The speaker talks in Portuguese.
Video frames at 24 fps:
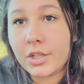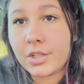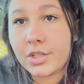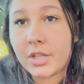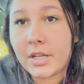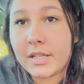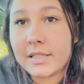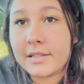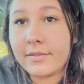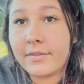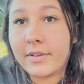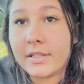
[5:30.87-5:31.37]
Acho
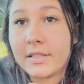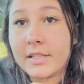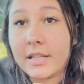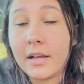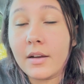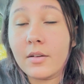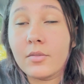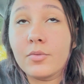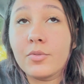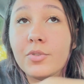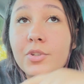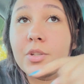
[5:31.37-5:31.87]
que essa vai ser
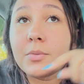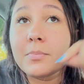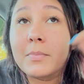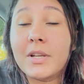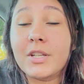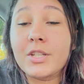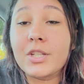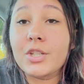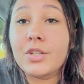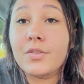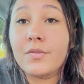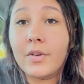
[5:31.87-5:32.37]
a última.
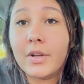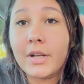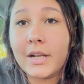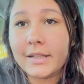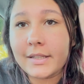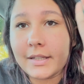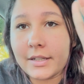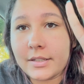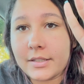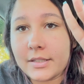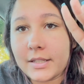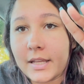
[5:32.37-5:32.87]
A gente foi na
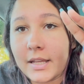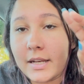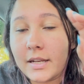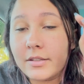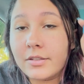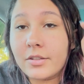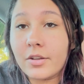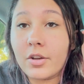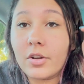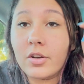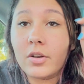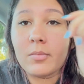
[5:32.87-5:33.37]
terceira,
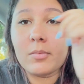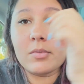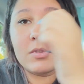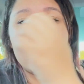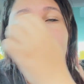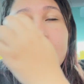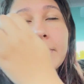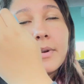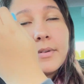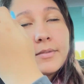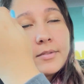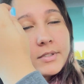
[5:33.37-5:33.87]
só que eu não
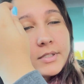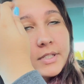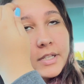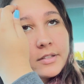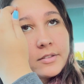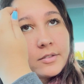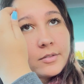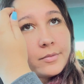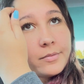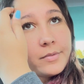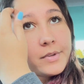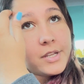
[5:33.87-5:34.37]
mostrei pra
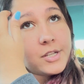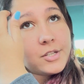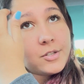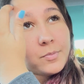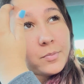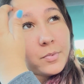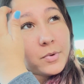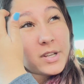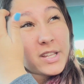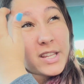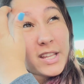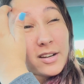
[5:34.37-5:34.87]
vocês no vídeo
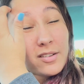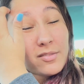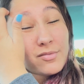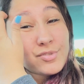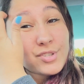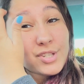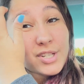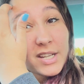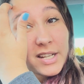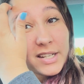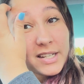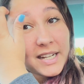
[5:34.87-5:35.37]
porque não
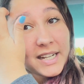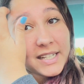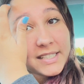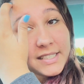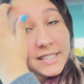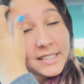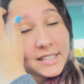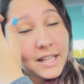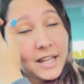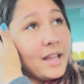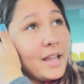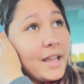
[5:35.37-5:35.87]
tinha
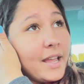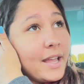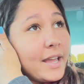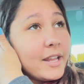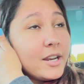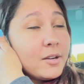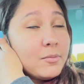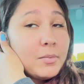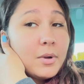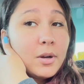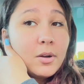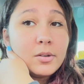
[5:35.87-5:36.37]
nada lá.
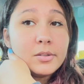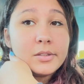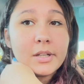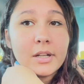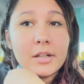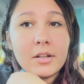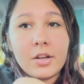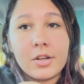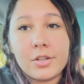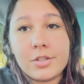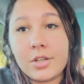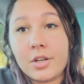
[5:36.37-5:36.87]
Era uma
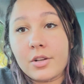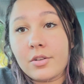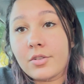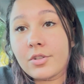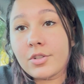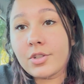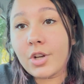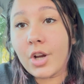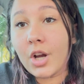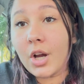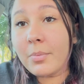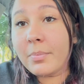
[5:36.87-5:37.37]
outra loja no
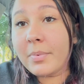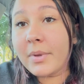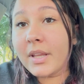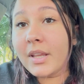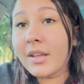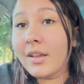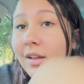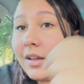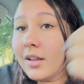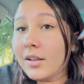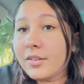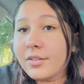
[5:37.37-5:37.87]
shopping
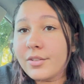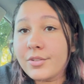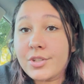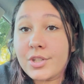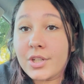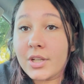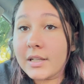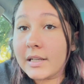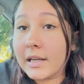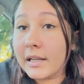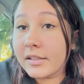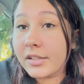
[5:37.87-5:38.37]
shopping, não
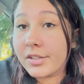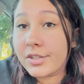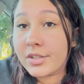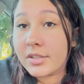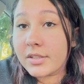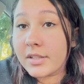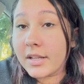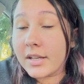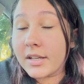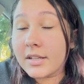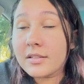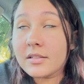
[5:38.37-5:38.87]
tinha nada de
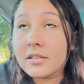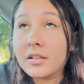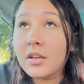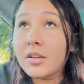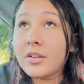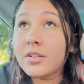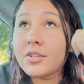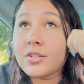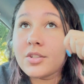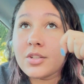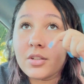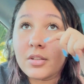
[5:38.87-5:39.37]

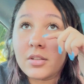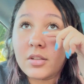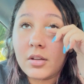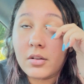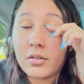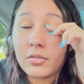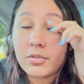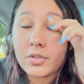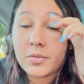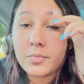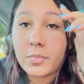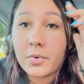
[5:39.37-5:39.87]
interessante,
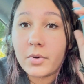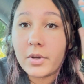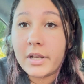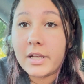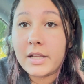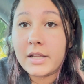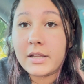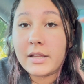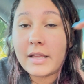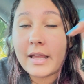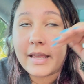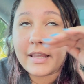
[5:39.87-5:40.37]
então, tipo,
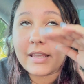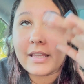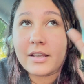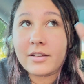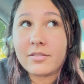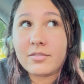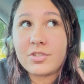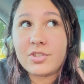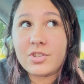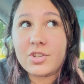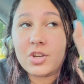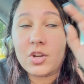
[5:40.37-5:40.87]
ele... É que
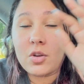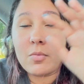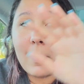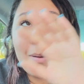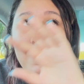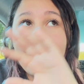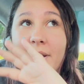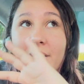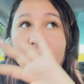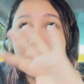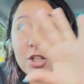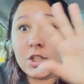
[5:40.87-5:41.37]
antes tinha uma
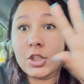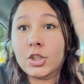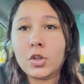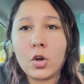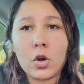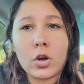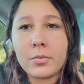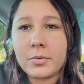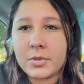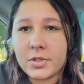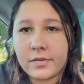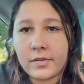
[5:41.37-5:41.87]
parte
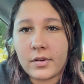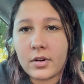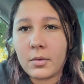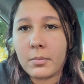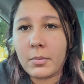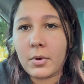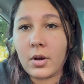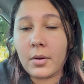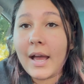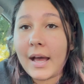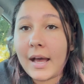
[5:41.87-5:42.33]
enorme de Funko Pop.